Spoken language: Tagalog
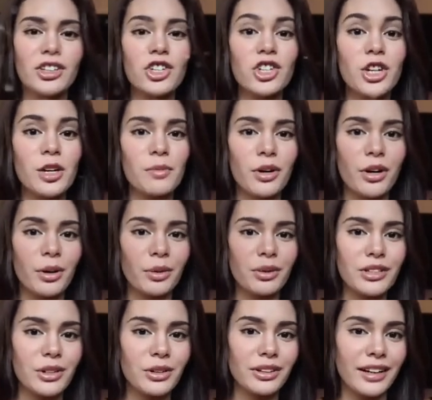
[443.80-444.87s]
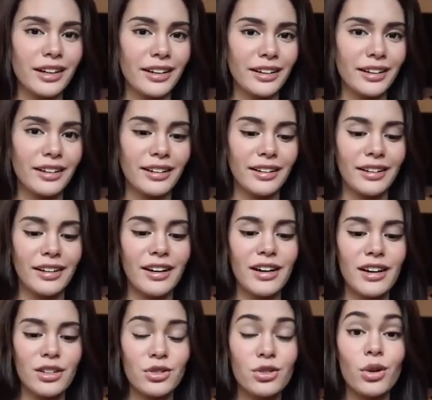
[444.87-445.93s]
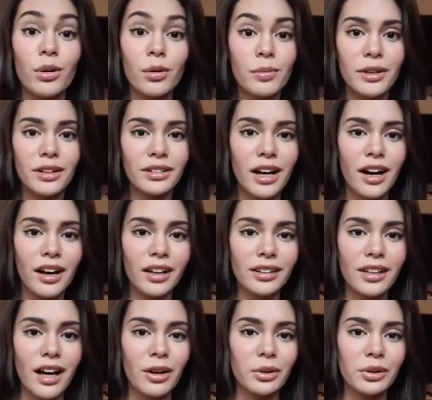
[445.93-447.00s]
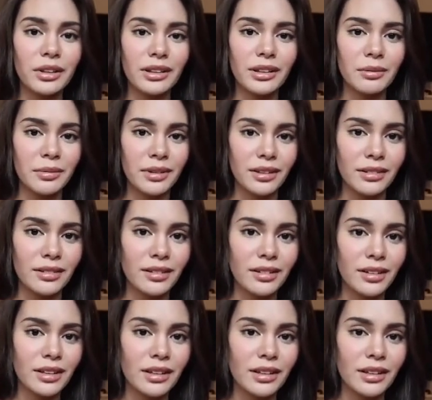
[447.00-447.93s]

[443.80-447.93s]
Nag-shiver ako sa'yo, Day. Sobrang nakakatakot ka naman.